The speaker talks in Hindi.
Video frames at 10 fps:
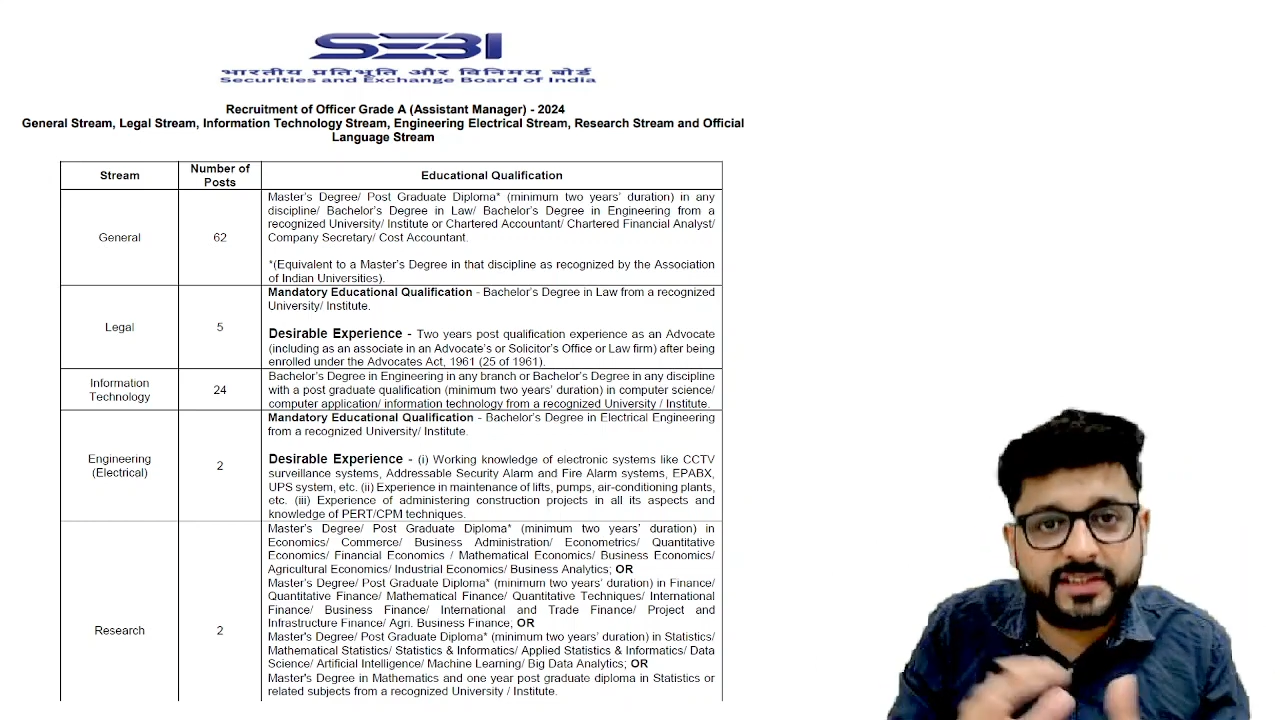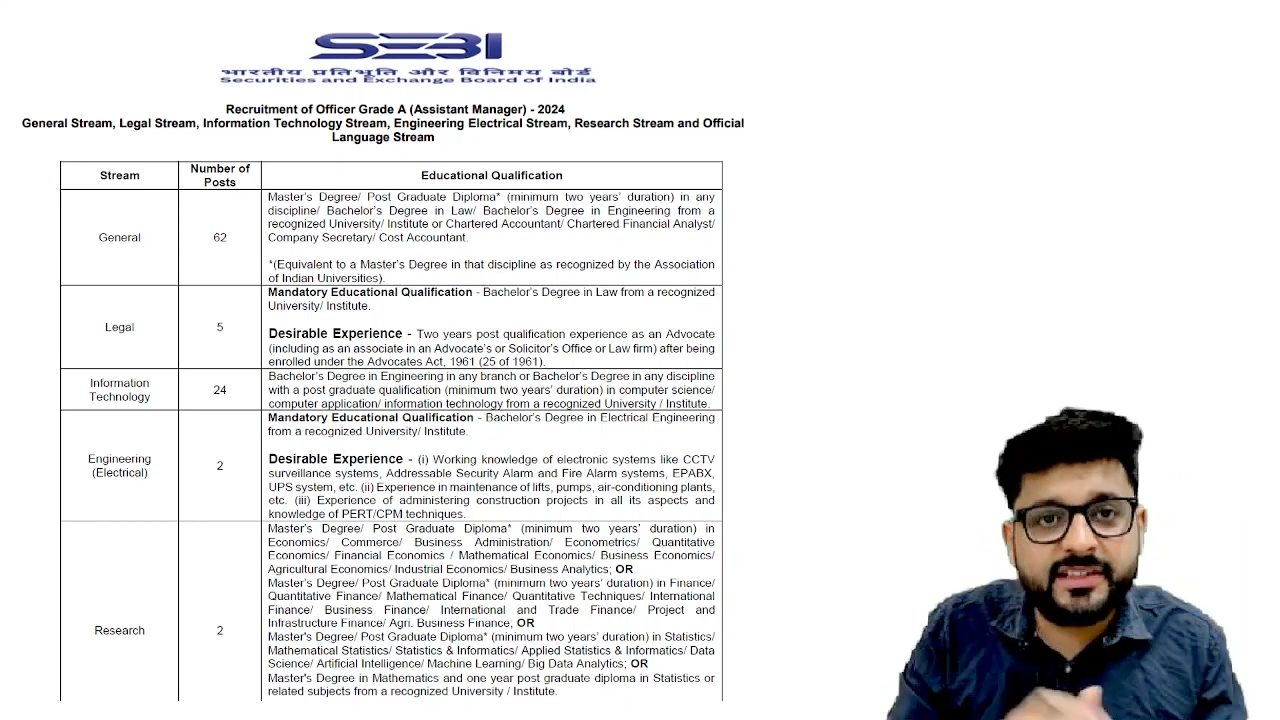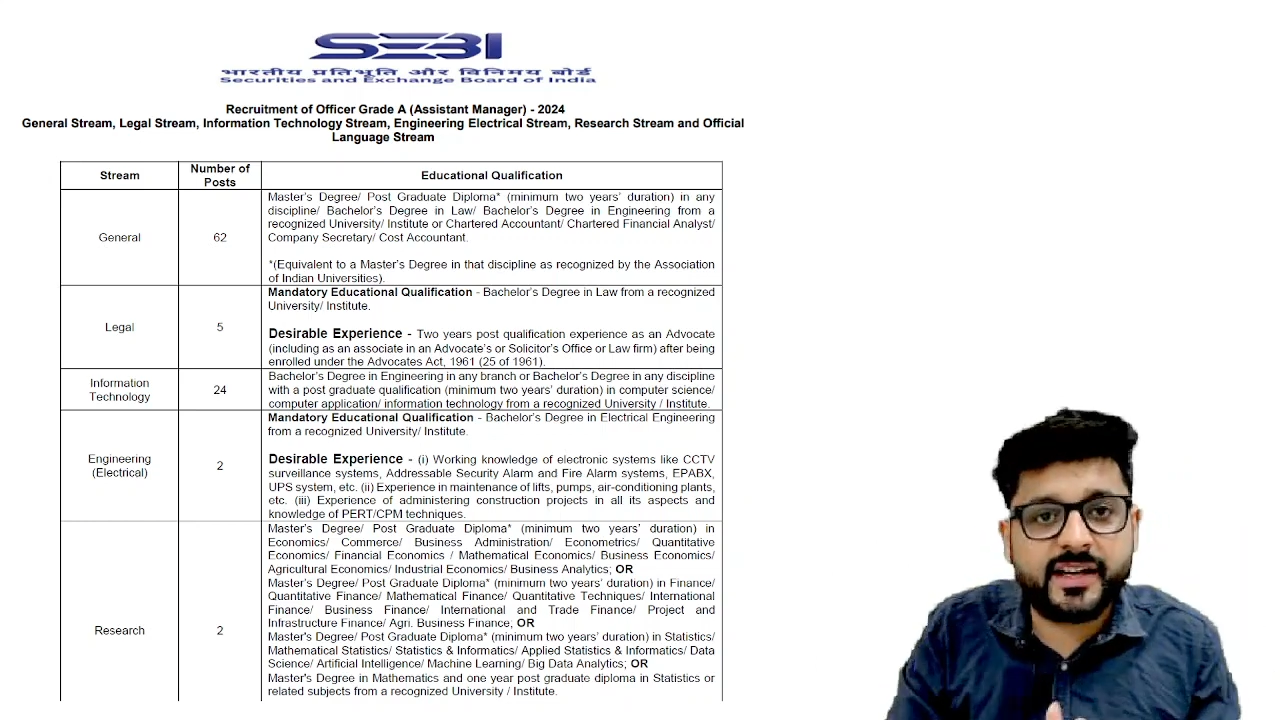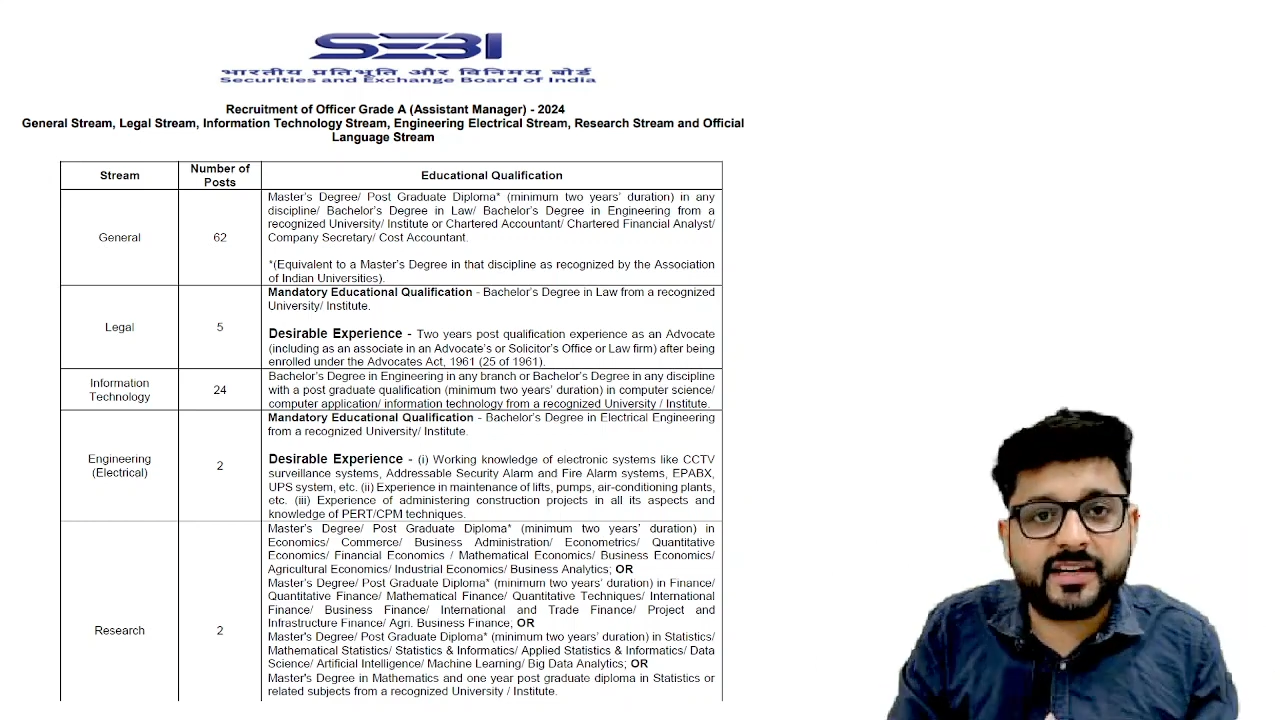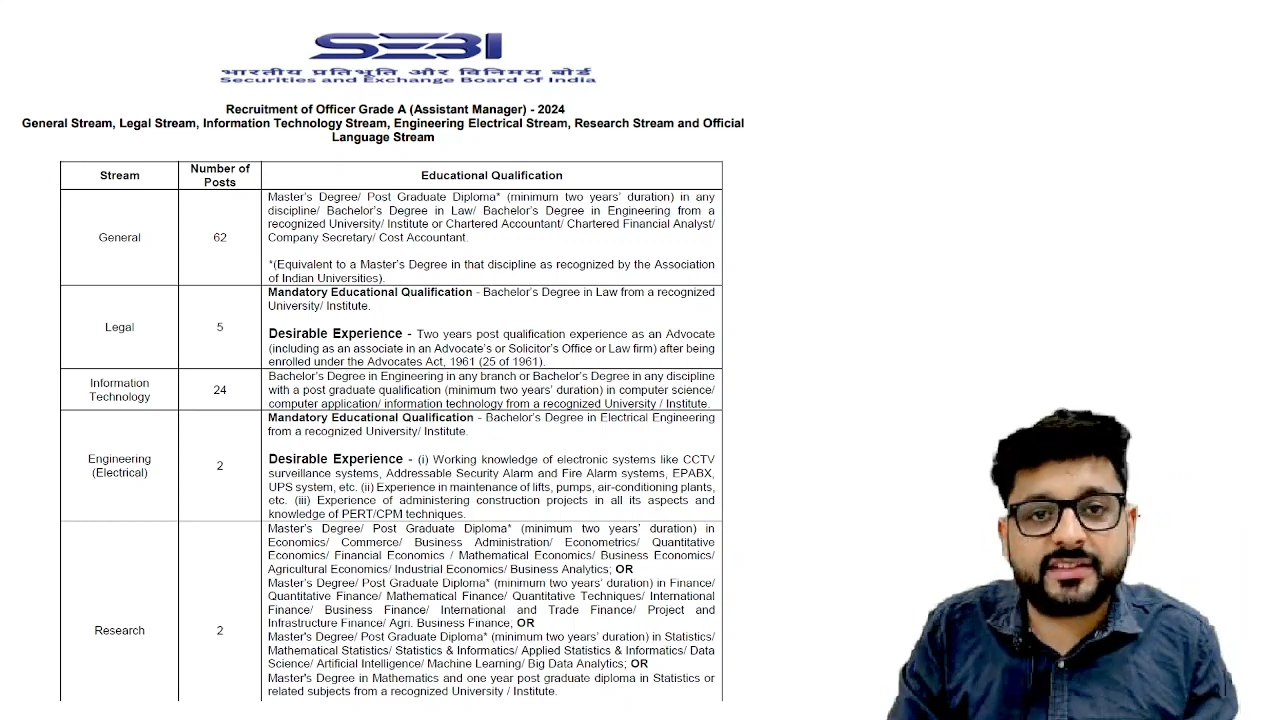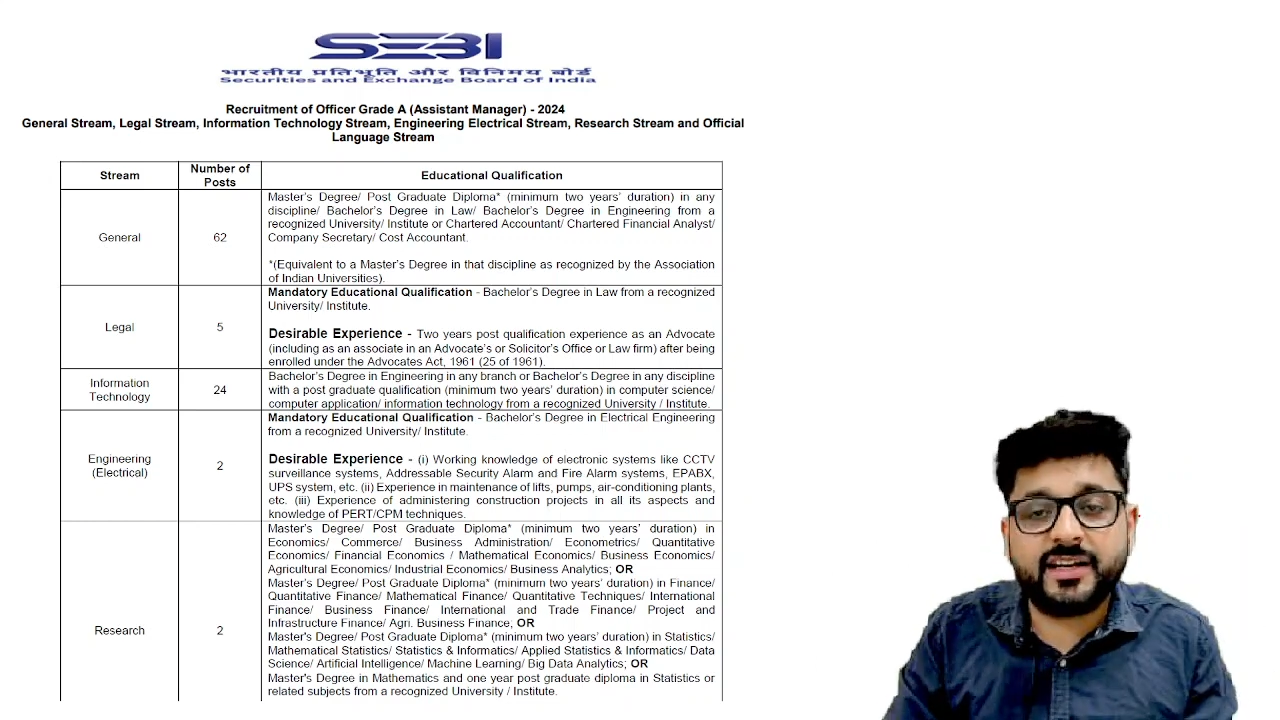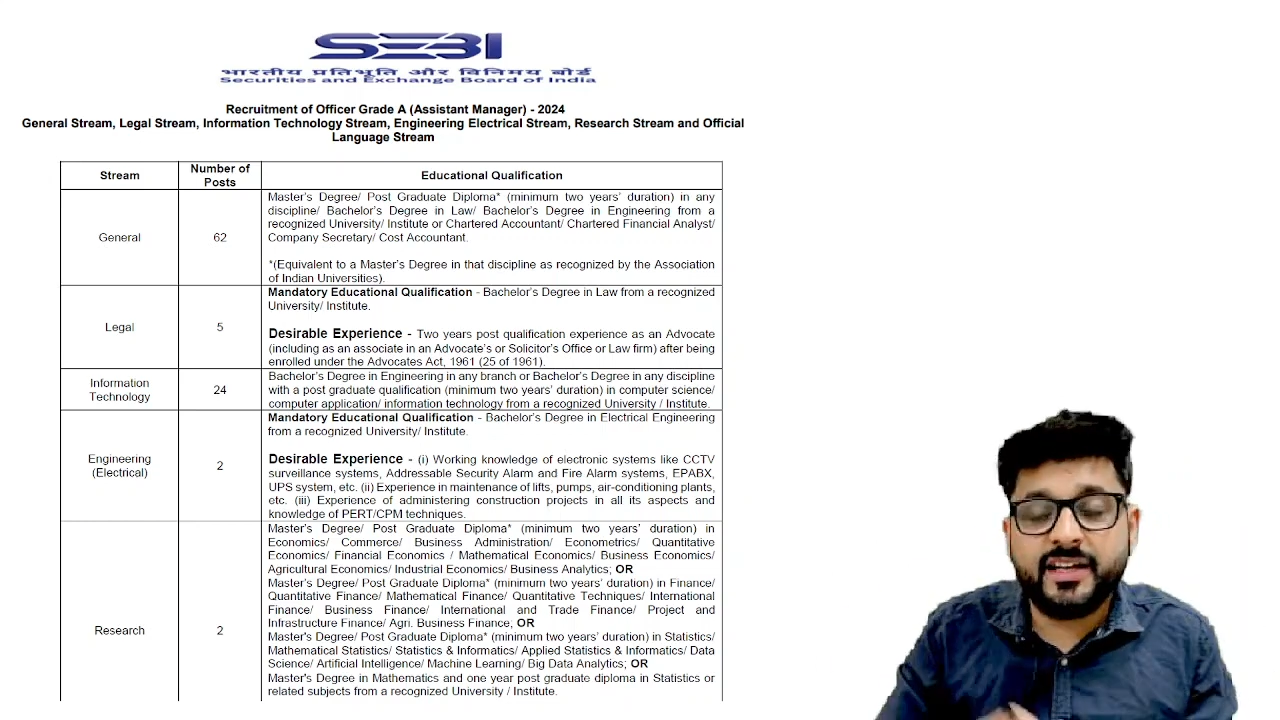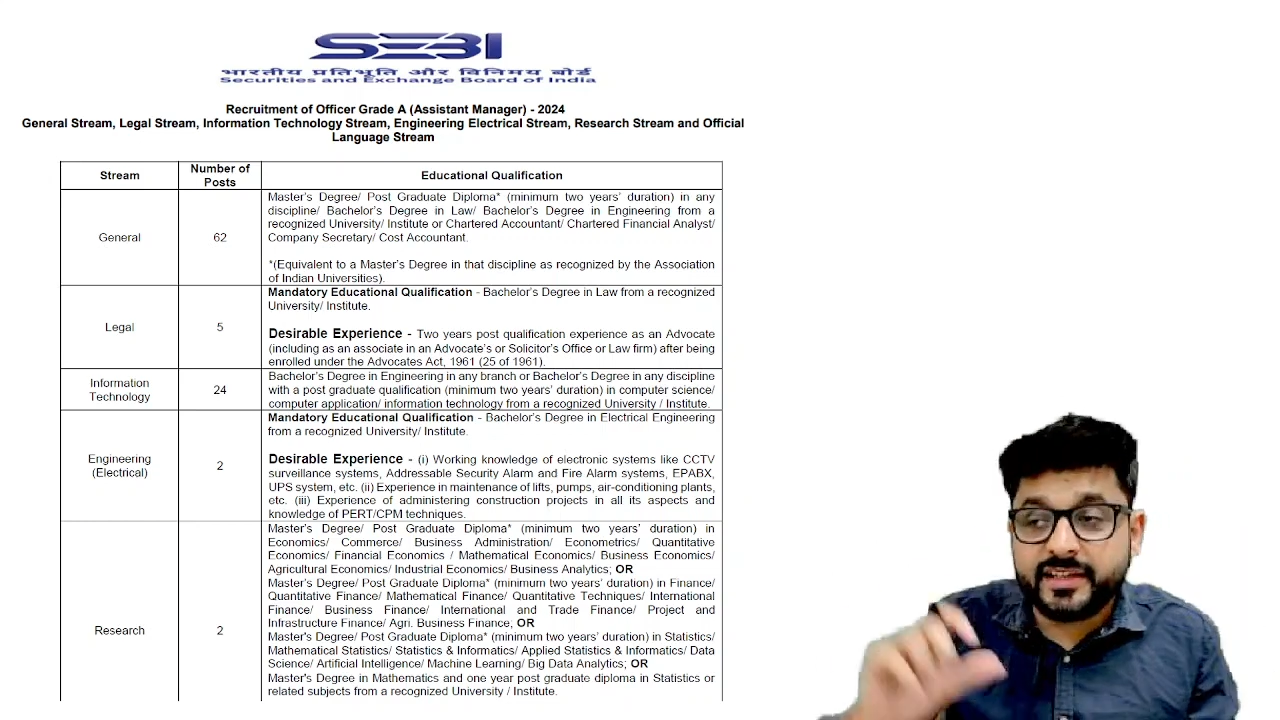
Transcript: दिया गया था